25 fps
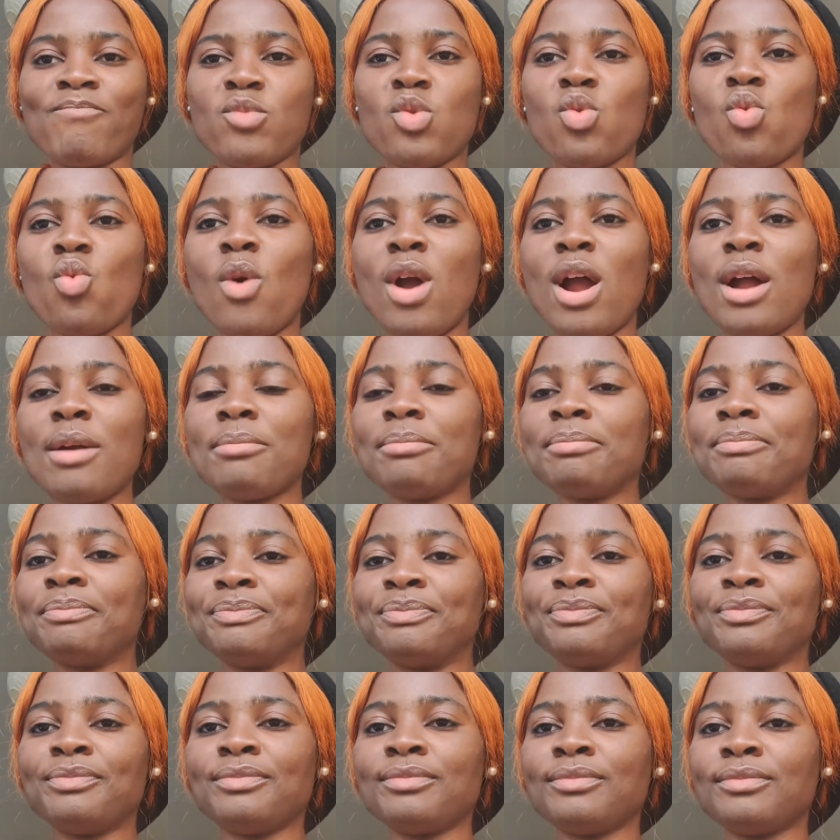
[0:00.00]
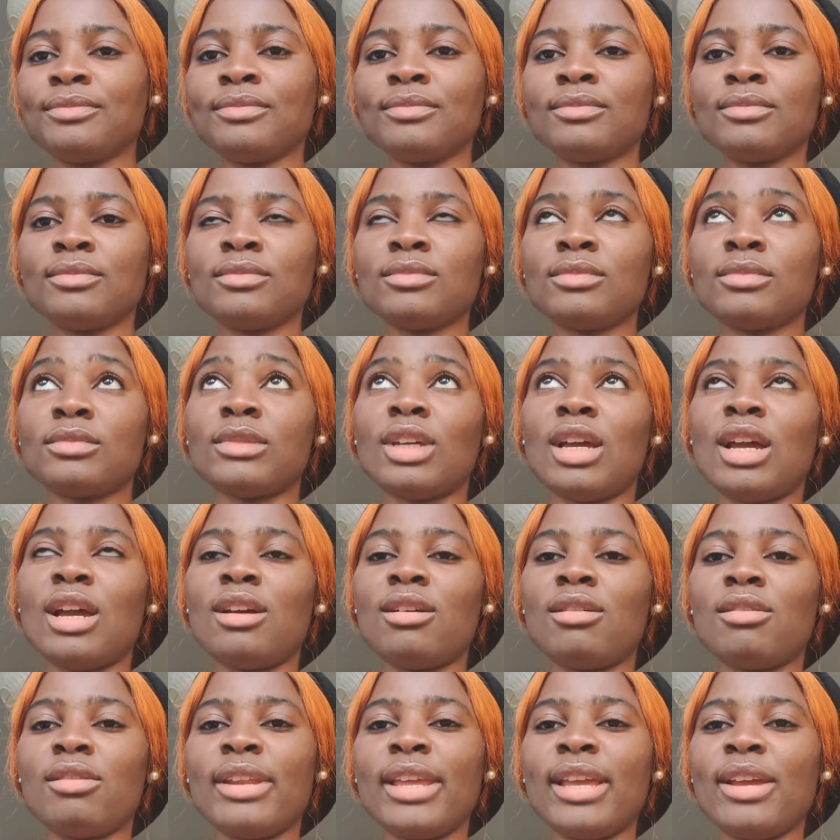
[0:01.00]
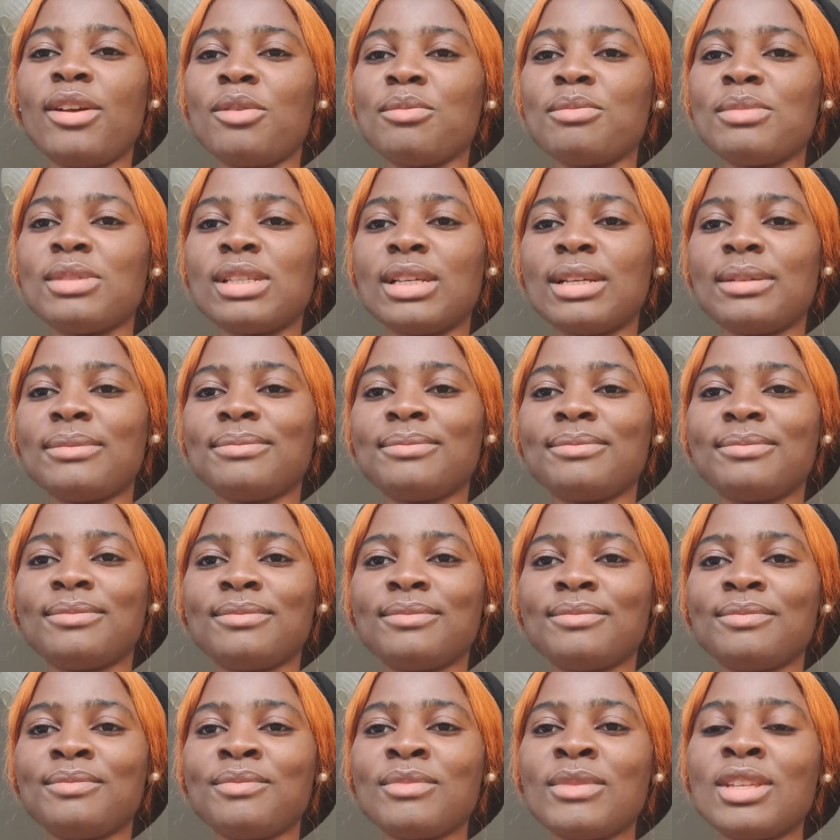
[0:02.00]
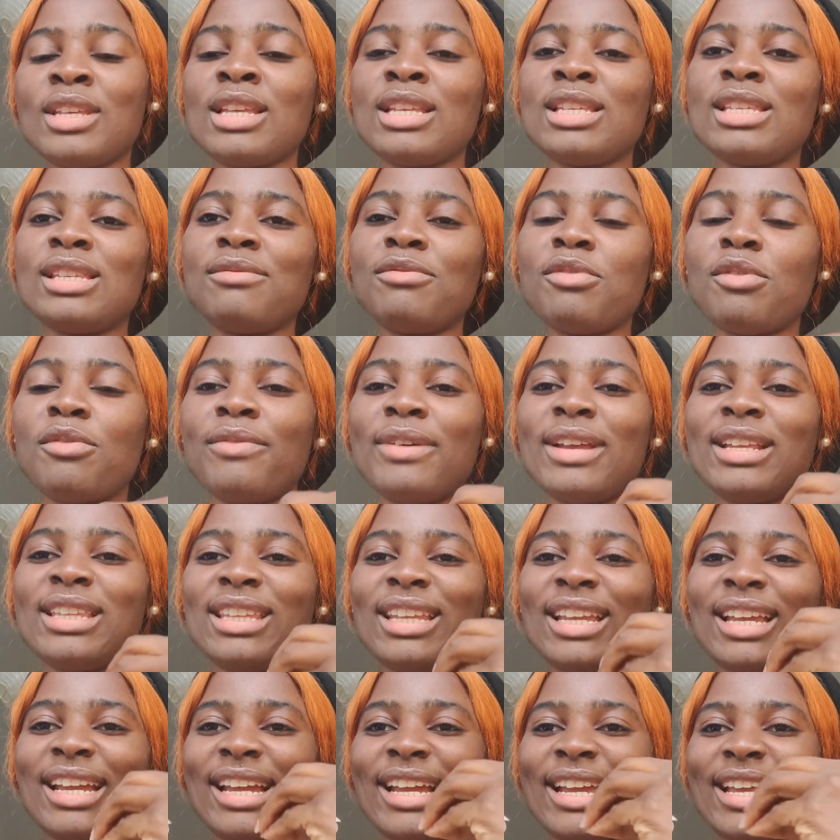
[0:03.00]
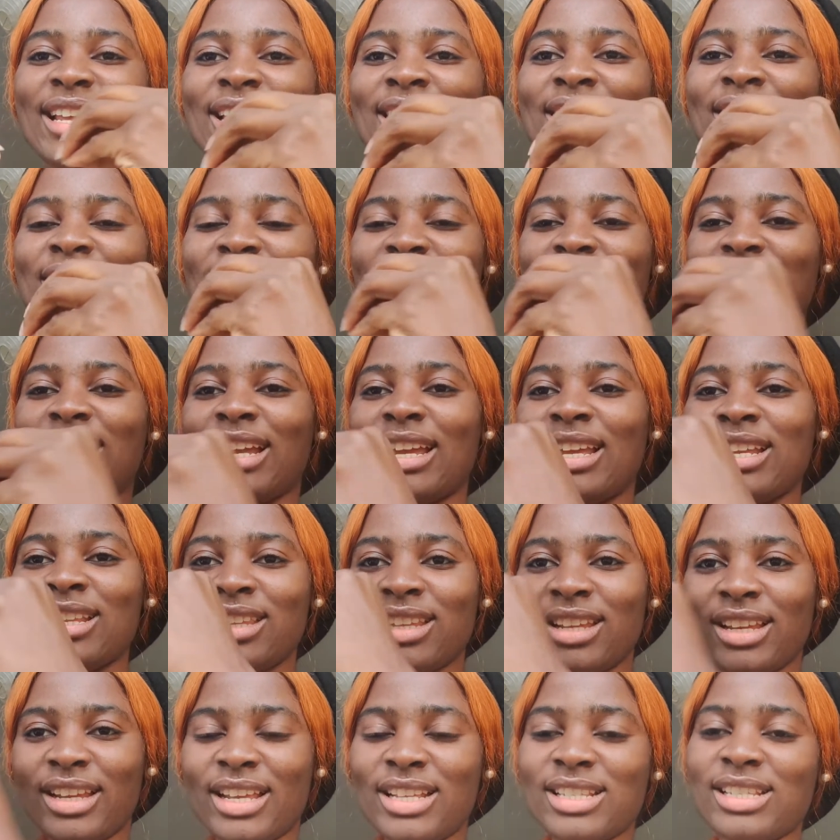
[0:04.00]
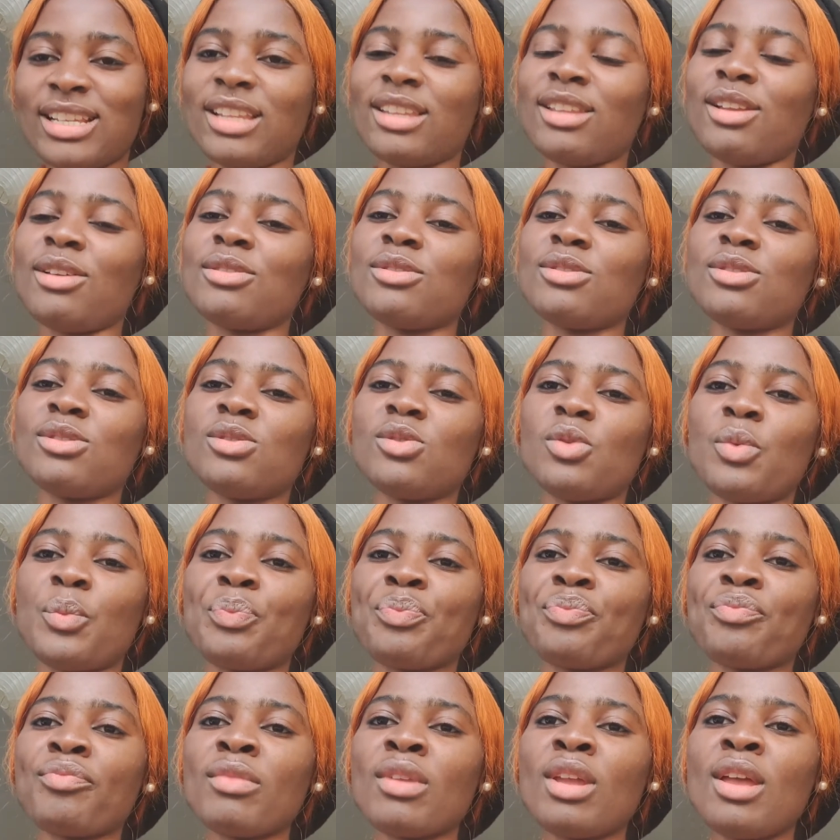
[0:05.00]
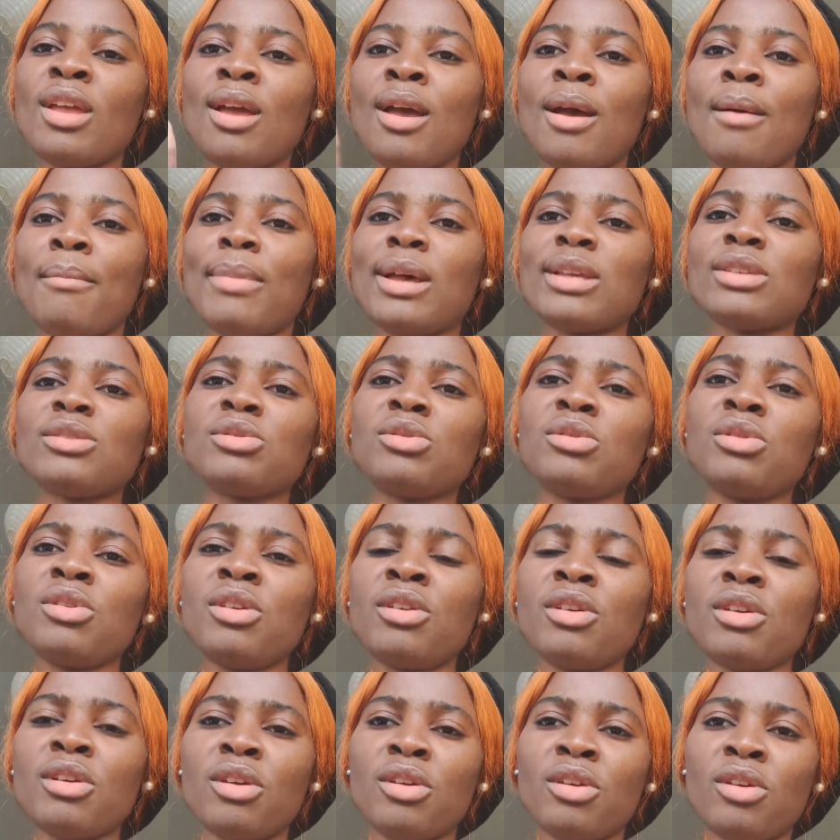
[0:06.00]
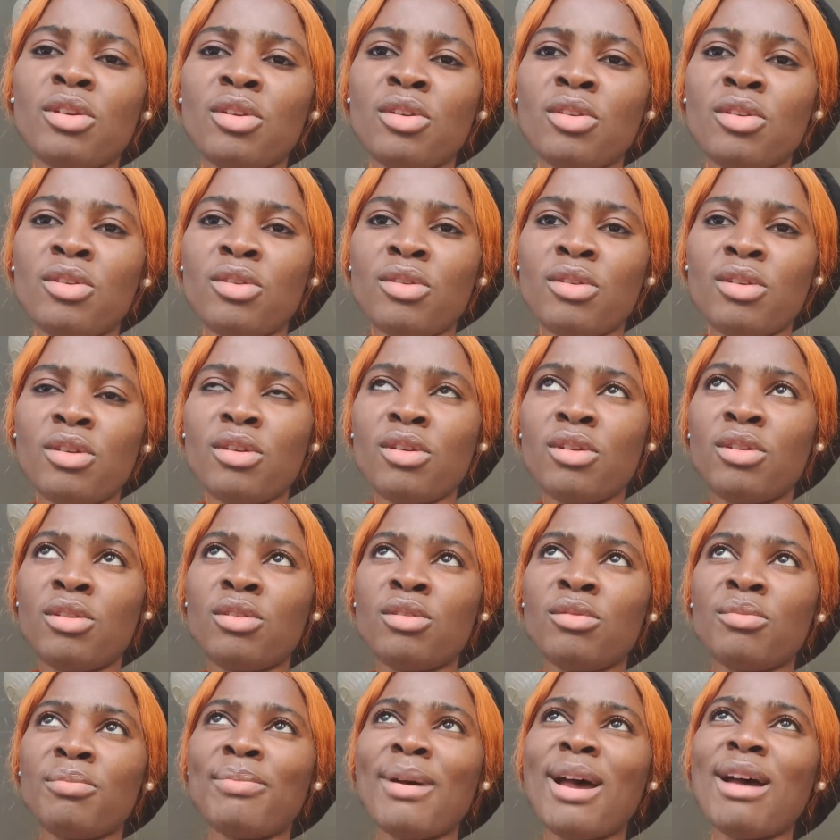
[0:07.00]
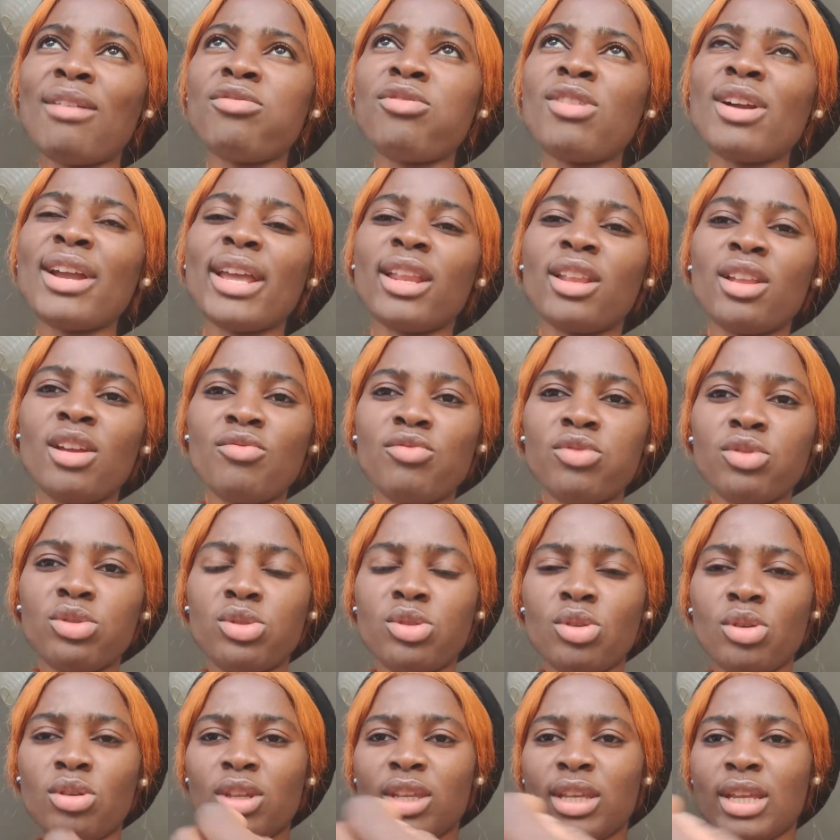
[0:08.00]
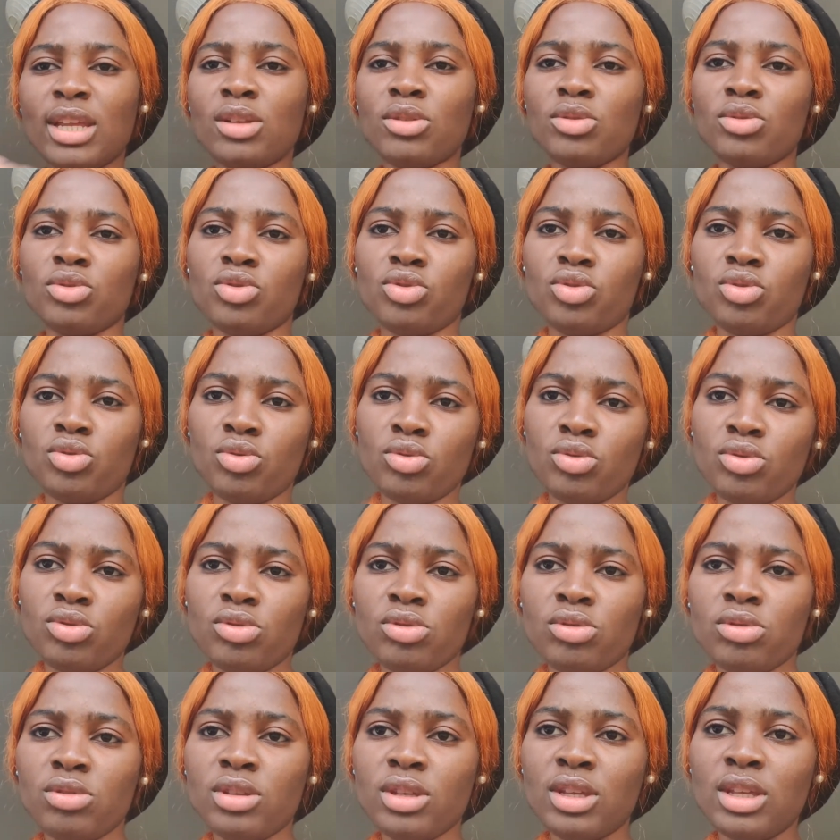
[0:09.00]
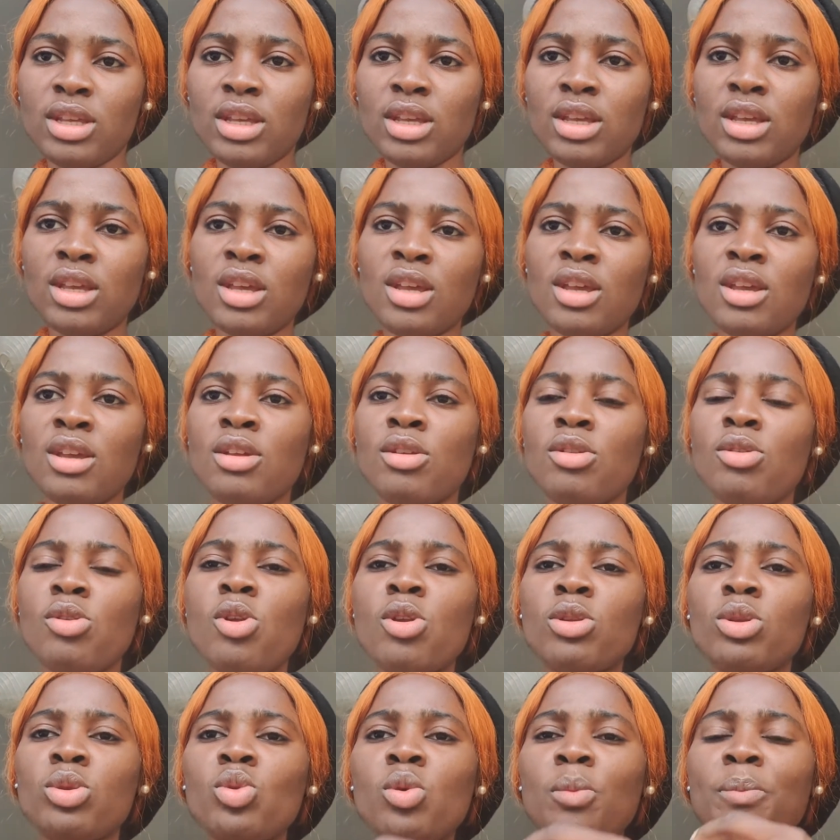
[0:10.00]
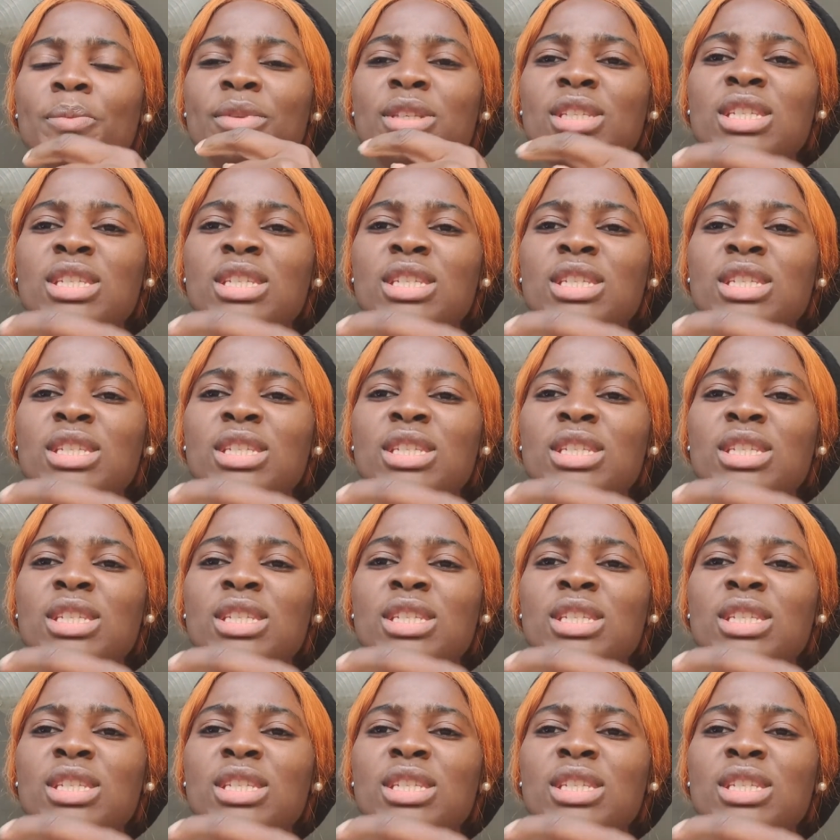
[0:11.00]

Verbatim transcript: Pourquoi ah, On est comme ça. Il faut faire très, très, très attention. Parce que euh, euh, parfois, quelqu'un vous donne quelque chose. Le tout